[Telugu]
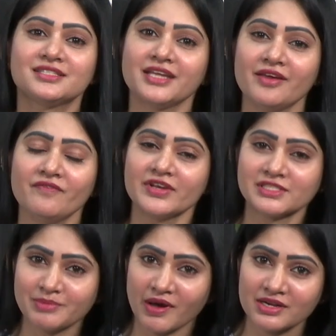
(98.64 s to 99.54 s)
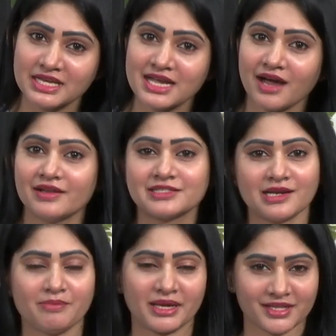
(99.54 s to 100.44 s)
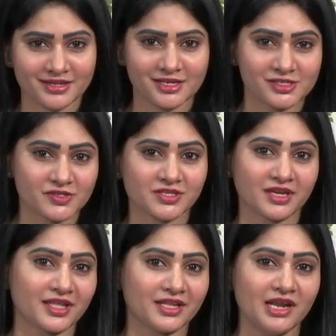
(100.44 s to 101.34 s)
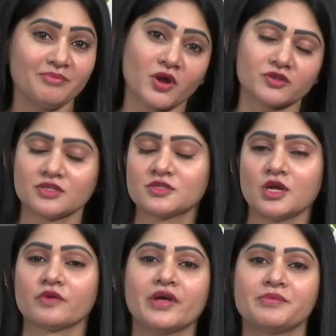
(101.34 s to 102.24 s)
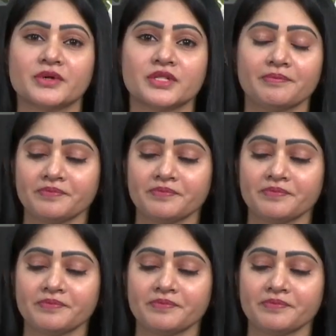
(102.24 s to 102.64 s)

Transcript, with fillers: స్టీమ్ ఫిష్ బౌల్కి కావాల్సిన పదార్థాలు చూసాం కదండి ప్రాసెస్లోకి వెళ్ళిపోదాం